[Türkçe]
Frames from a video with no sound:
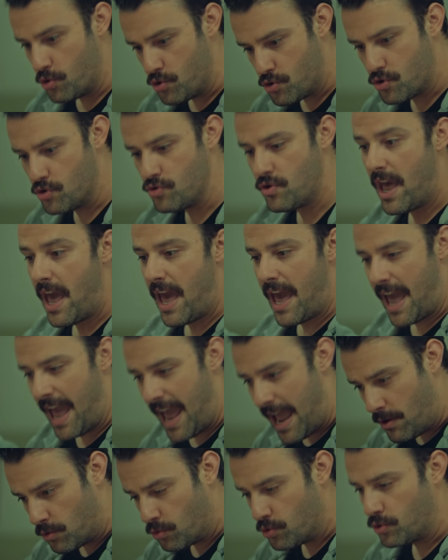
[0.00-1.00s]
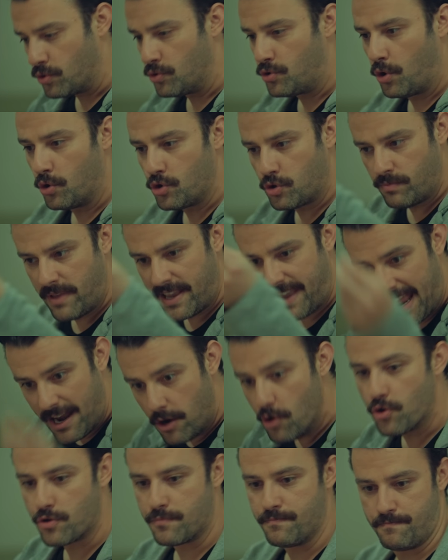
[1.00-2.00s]
uygun, en uygun çözümle
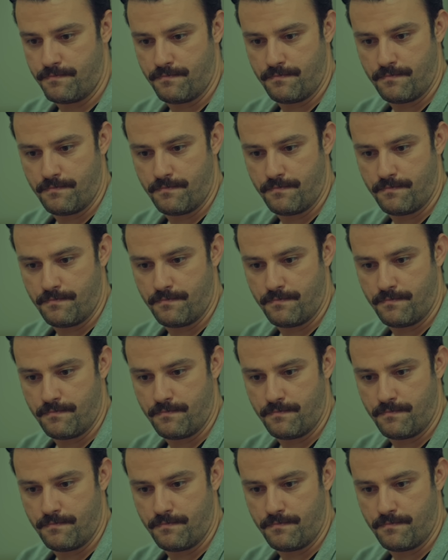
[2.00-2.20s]
geliyorum.